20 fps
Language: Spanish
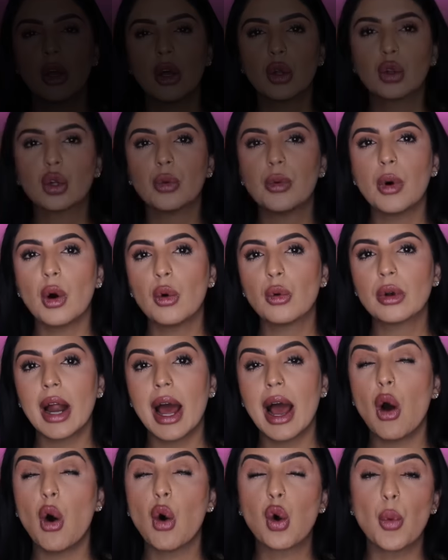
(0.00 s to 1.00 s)
Tuvo
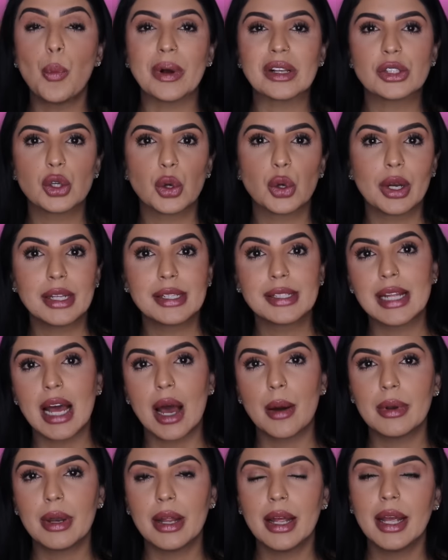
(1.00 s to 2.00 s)
una ocupación
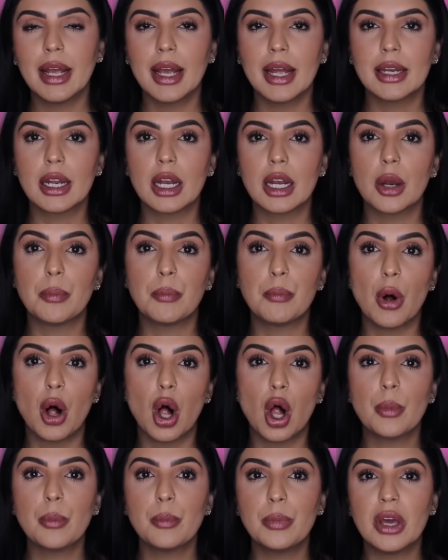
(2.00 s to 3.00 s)
estable en el
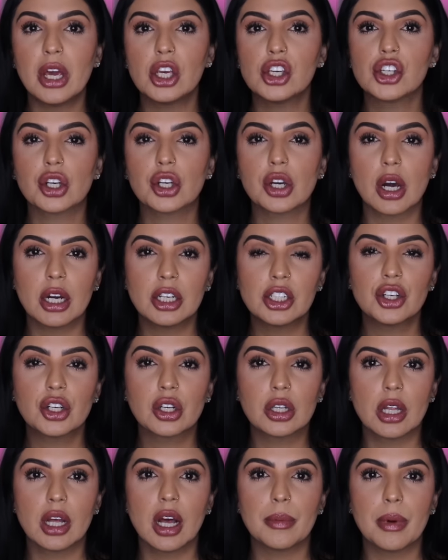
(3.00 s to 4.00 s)
Palm Beach Country
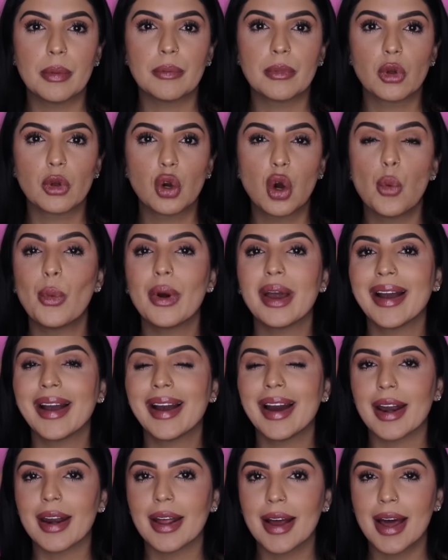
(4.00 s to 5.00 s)
Club como
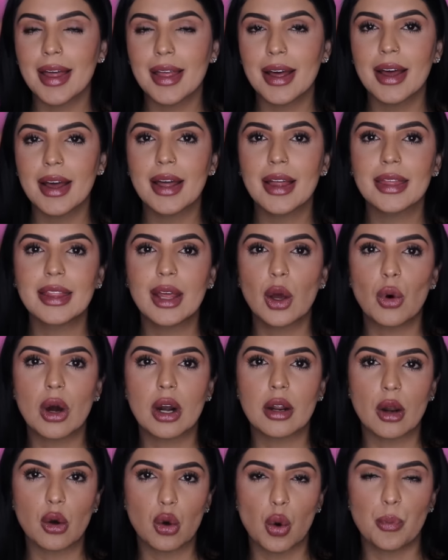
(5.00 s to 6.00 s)
encargada de
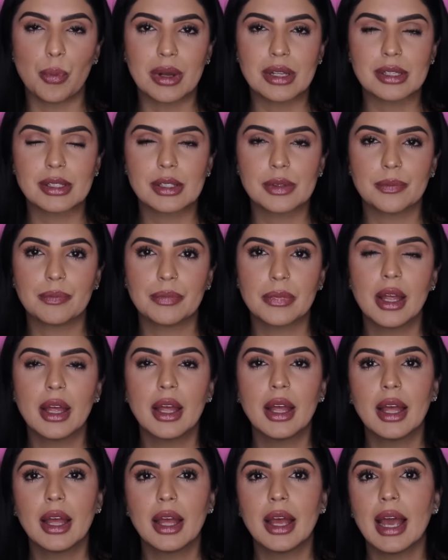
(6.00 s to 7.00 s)
guardarropas.
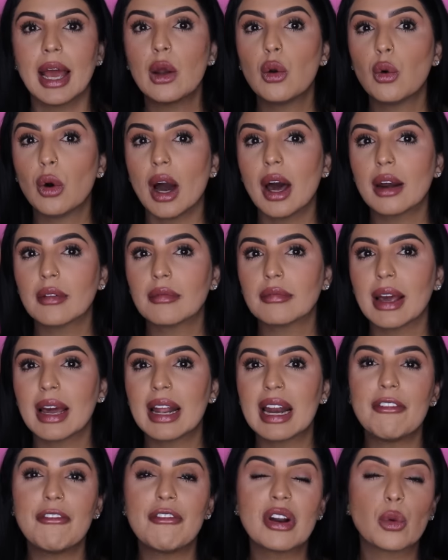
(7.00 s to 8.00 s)
El lugar
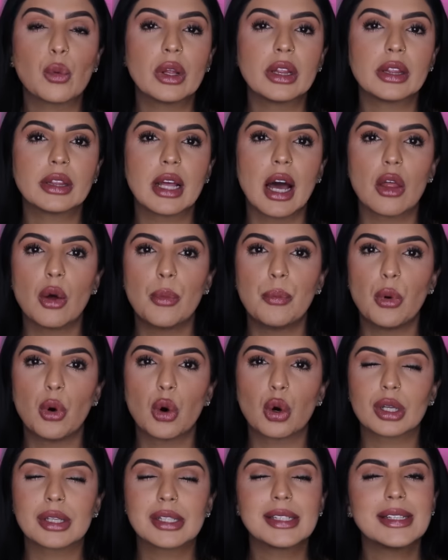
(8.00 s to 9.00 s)
era frecuentado
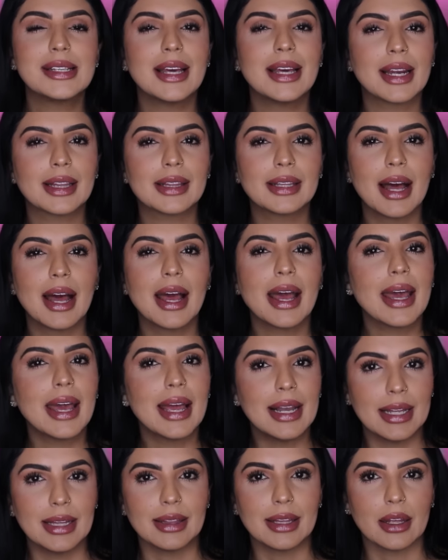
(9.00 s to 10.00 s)
por cierta
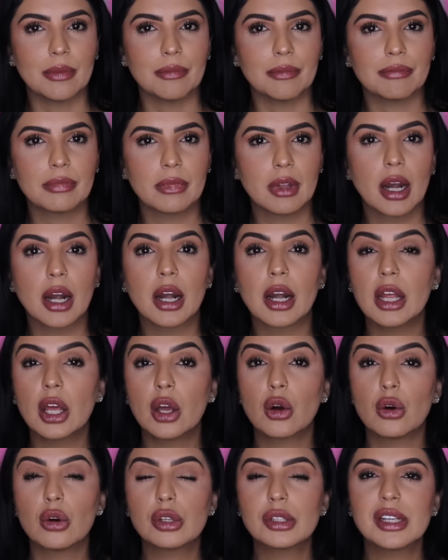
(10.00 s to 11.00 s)
élite,
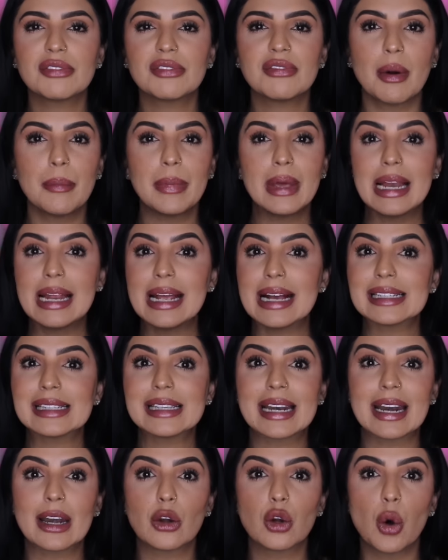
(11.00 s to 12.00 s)
ricos de familias
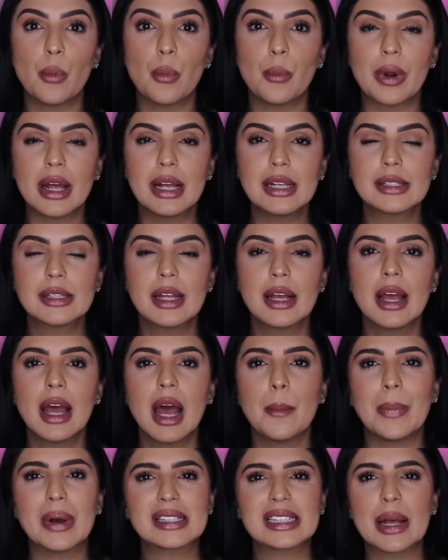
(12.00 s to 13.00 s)
de renombres
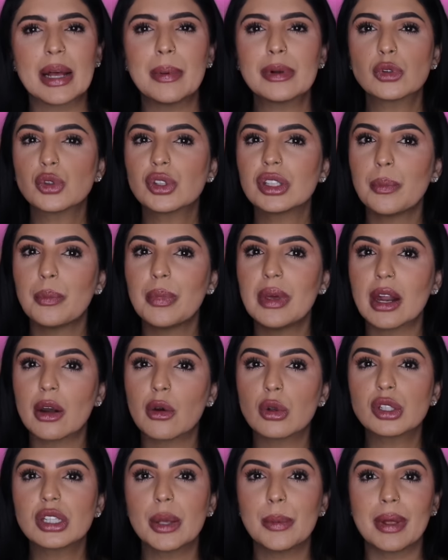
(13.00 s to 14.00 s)
pasaban sus
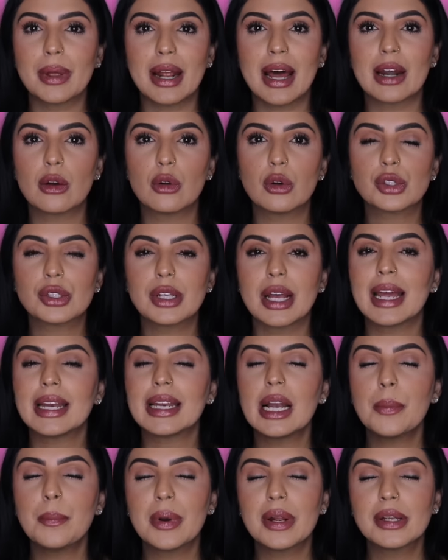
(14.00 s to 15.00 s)
inviernos y veranos
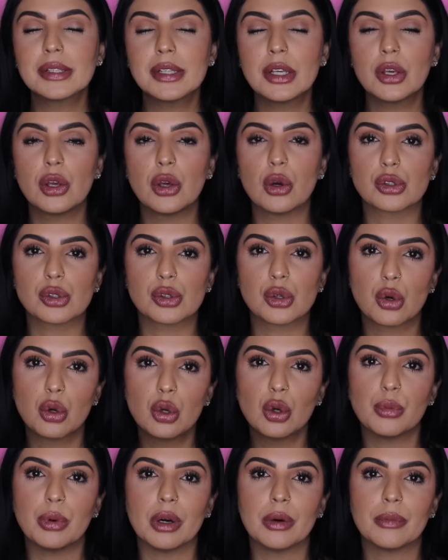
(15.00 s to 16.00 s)
en el prestigioso
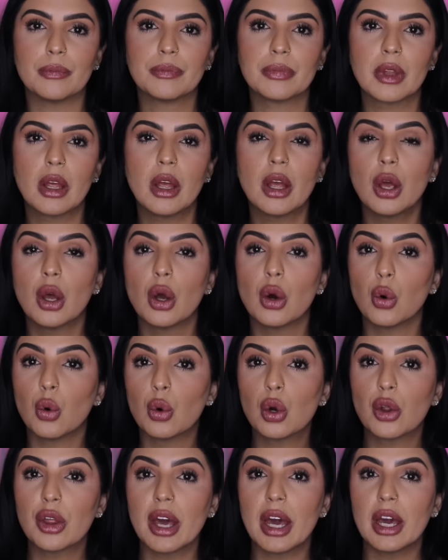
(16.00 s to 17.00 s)
club.
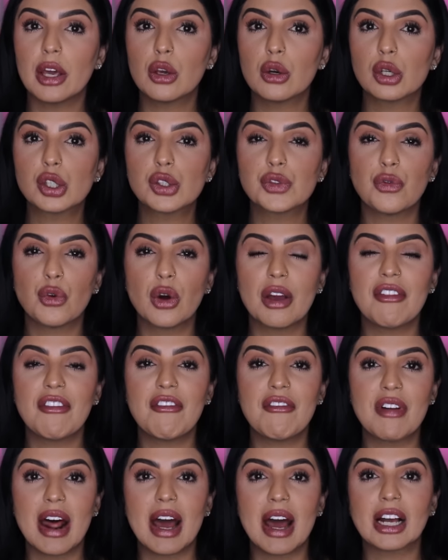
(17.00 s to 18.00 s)
Uno de ellos fue
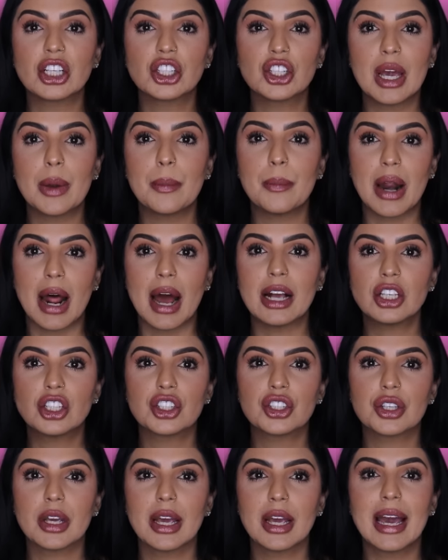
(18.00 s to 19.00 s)
Frank J.
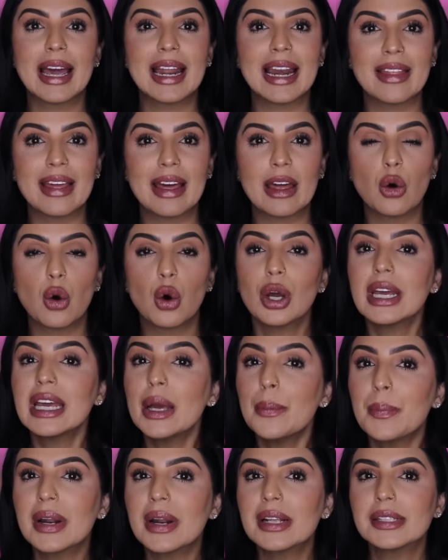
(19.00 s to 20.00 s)
Brach, heredero
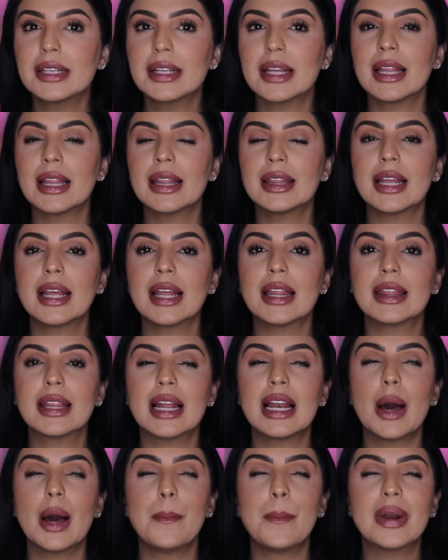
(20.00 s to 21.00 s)
y presidente
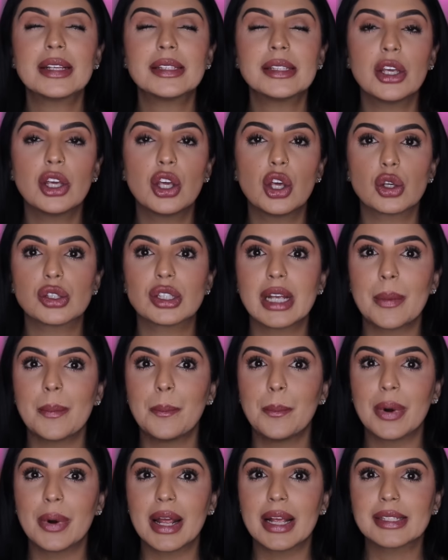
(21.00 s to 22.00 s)
de la prestigiosa
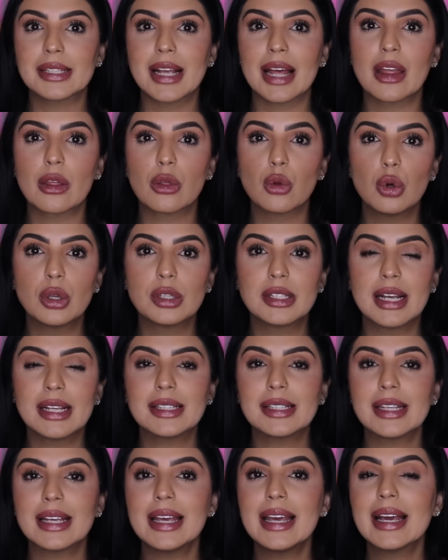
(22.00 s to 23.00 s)
empresa de
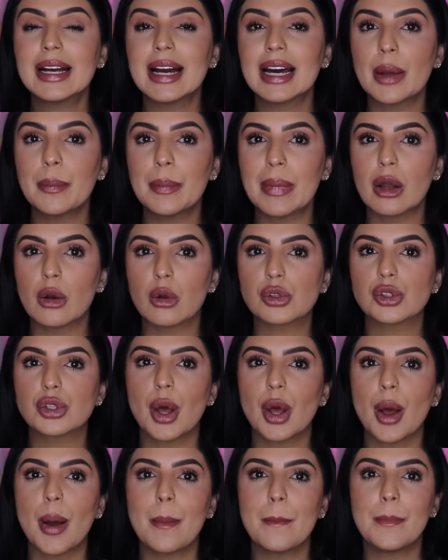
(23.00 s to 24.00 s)
dulces y
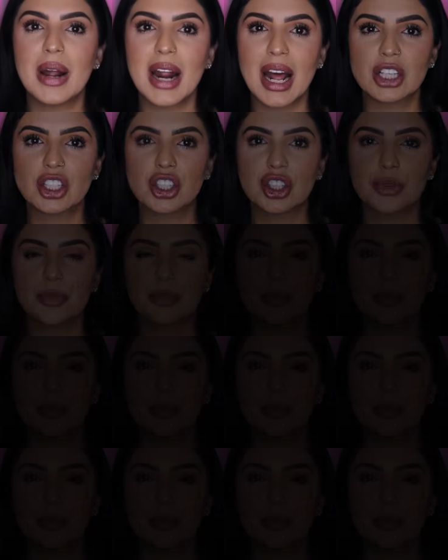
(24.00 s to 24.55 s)
caramelos Brach.